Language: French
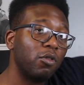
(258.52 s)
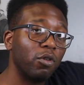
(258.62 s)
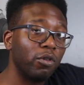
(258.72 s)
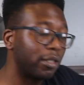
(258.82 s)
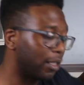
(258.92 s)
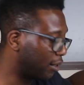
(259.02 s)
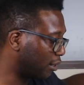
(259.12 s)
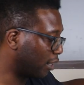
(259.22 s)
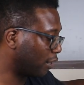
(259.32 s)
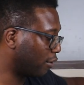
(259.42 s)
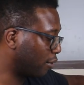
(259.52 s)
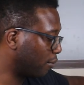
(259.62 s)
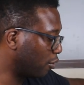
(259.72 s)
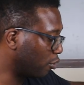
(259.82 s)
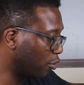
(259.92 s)
le,
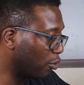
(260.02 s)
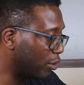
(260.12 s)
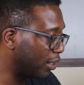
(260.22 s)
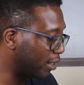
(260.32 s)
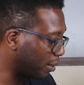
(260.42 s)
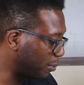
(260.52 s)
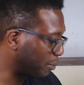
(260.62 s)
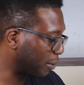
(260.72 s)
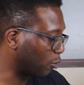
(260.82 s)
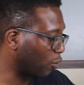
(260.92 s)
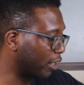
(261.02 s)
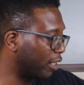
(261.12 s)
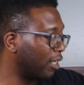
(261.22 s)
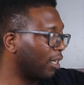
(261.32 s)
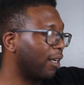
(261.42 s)
euh, système n'est pas trop
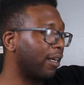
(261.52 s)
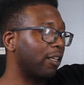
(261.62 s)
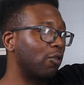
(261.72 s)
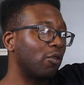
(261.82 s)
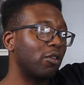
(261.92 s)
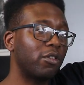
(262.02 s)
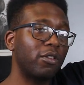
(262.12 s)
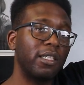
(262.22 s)
acquis et dans l'autre